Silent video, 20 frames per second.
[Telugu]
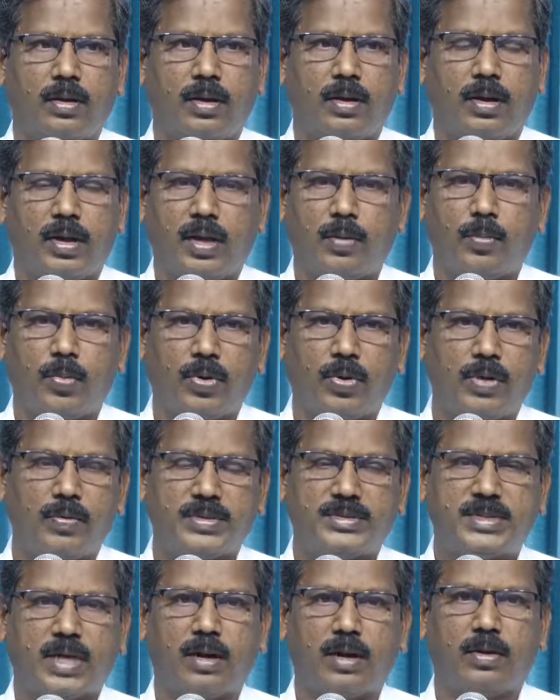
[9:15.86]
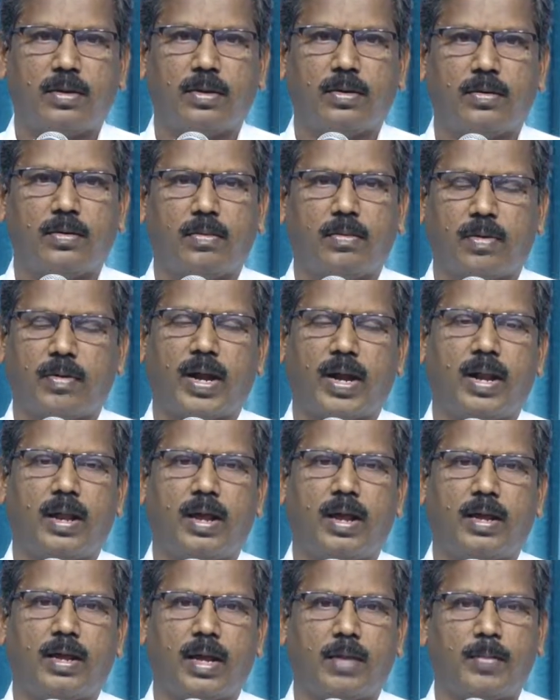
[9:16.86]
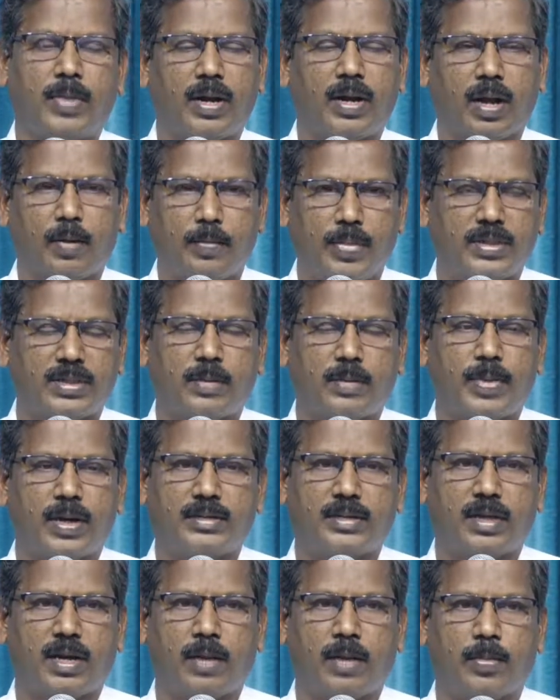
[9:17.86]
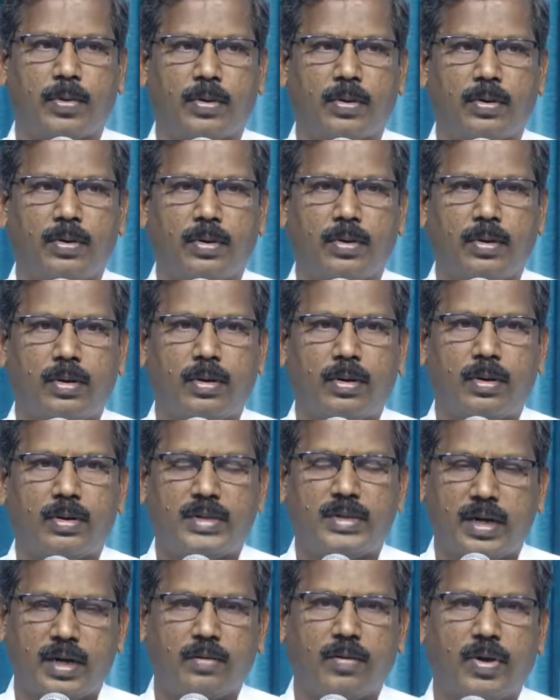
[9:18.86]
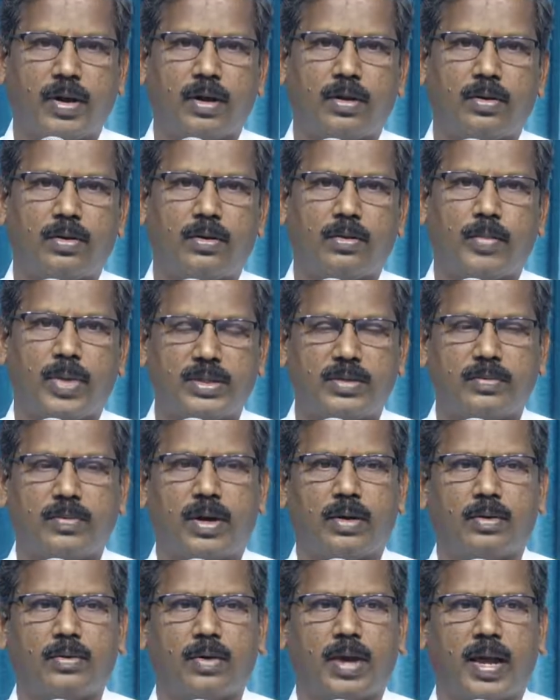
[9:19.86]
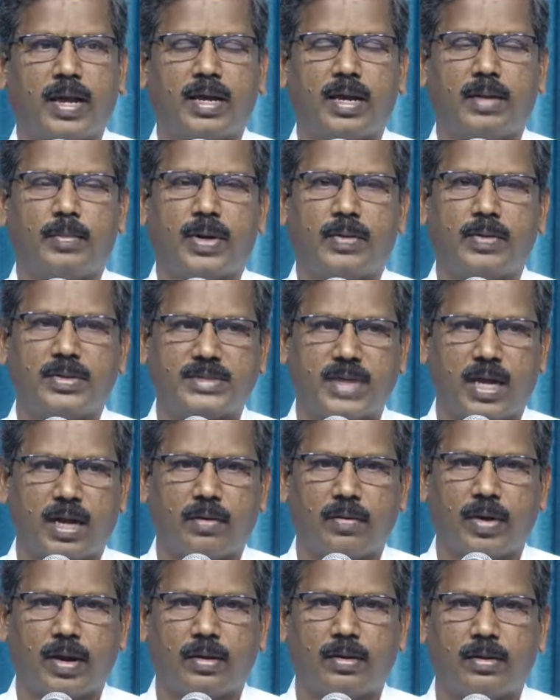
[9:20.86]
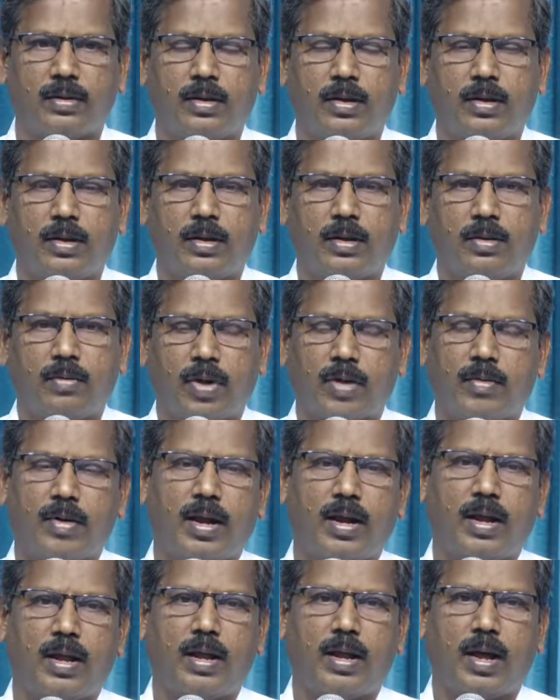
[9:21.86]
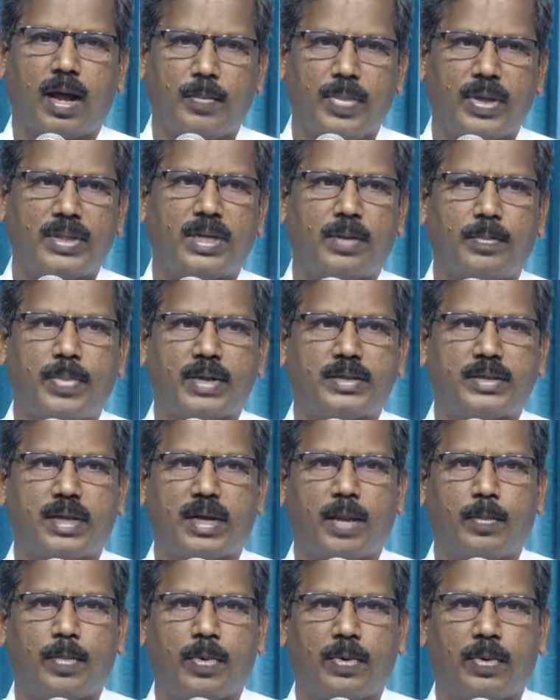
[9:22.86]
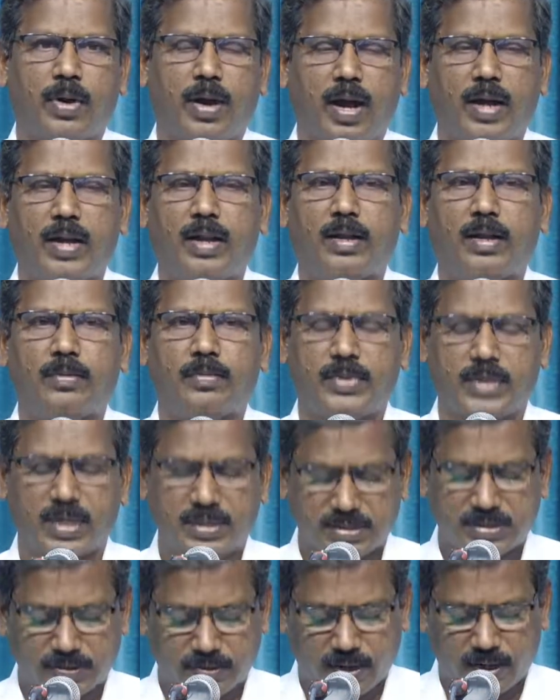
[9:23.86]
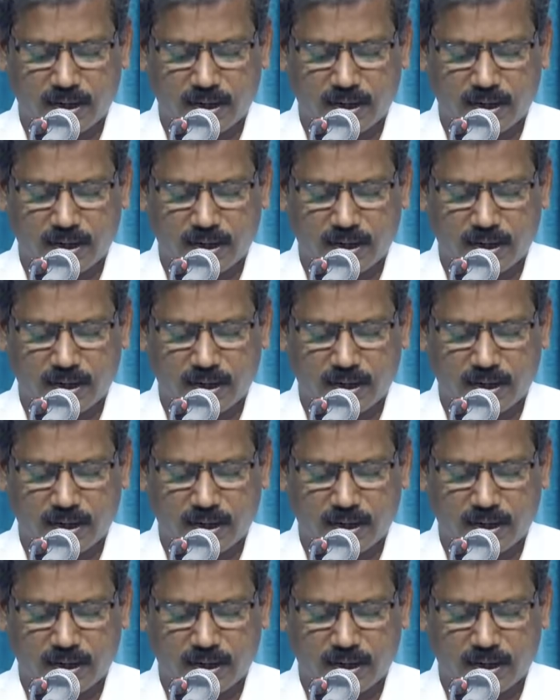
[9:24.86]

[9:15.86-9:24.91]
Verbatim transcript: ఈ మూడు విషయాల్లో ఒకవేళ ఏమైనా అభ్యంతరపడతారేమో తిండి వలన మత్తు వలన ఐకరమైన విచారణ వలన ఒకవేళ అభ్యంతర పడతారేమో అనే ఉద్దేశంతో